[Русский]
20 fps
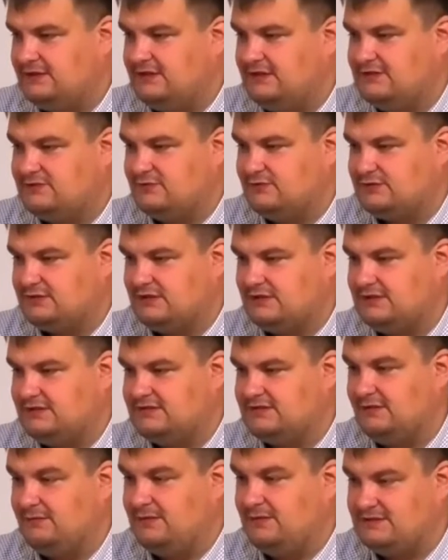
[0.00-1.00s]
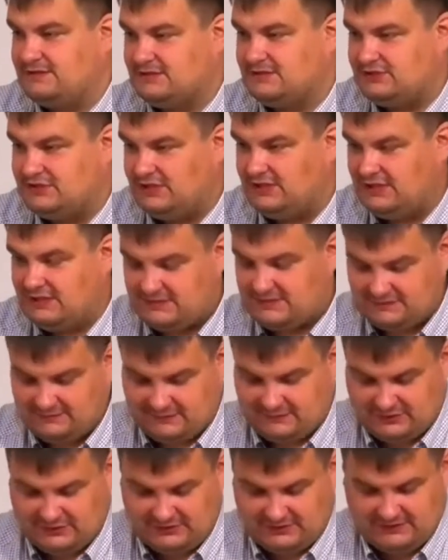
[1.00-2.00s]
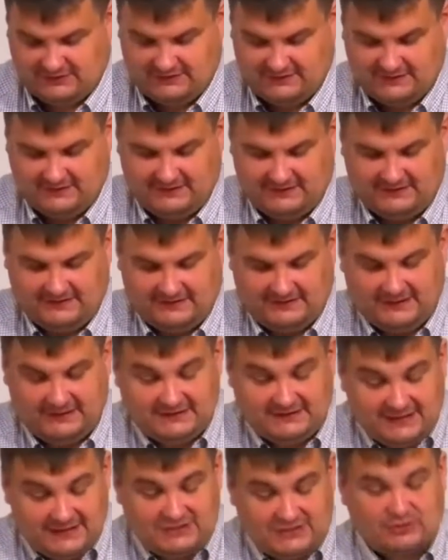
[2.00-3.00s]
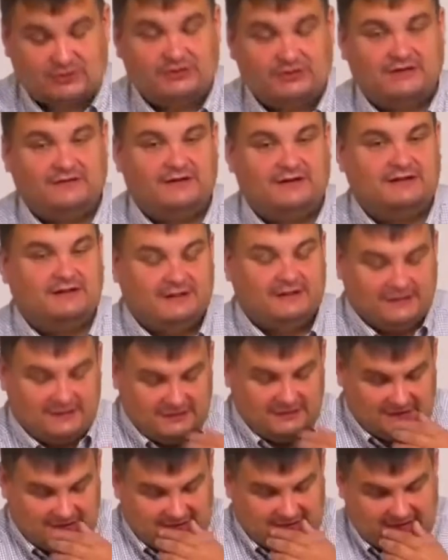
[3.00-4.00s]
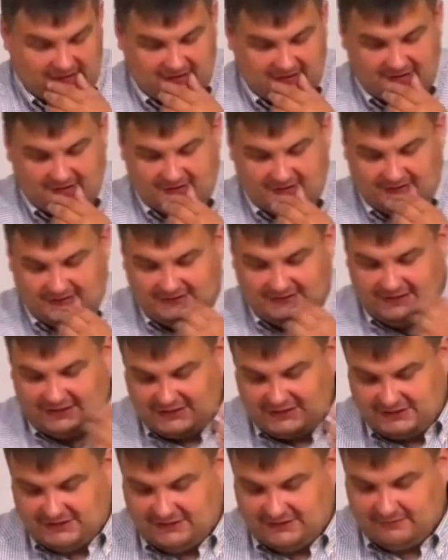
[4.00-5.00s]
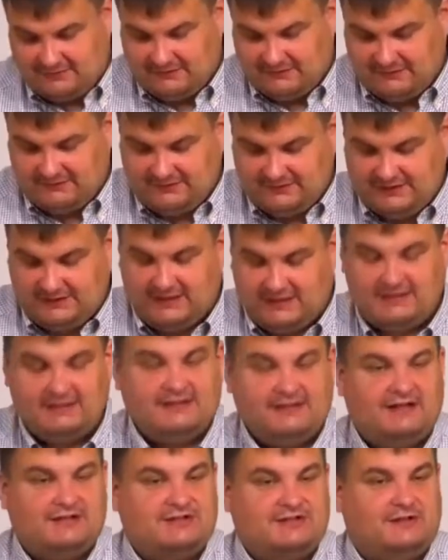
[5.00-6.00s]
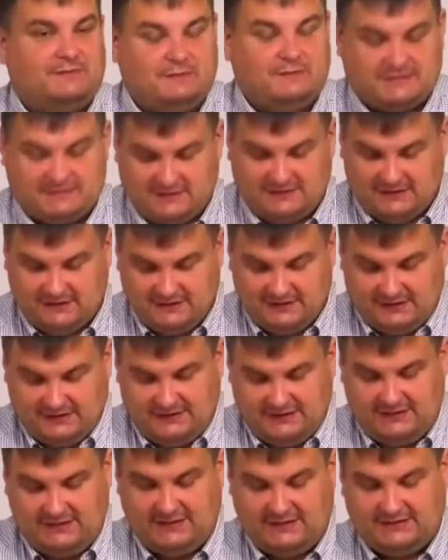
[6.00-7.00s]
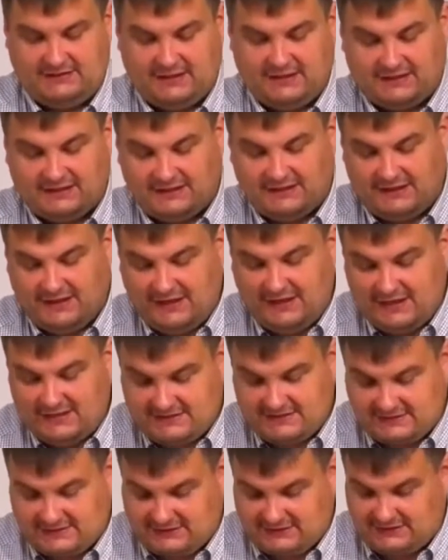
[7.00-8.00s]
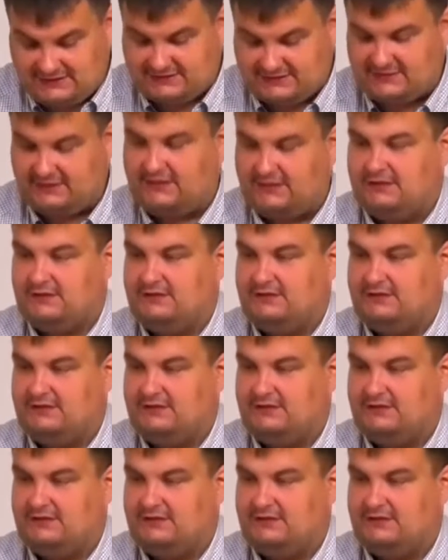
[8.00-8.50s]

Иисуса Христа, без рождения свыше. И дальше он говорит, э, и дальше там в Диане дальше написано, и докрестится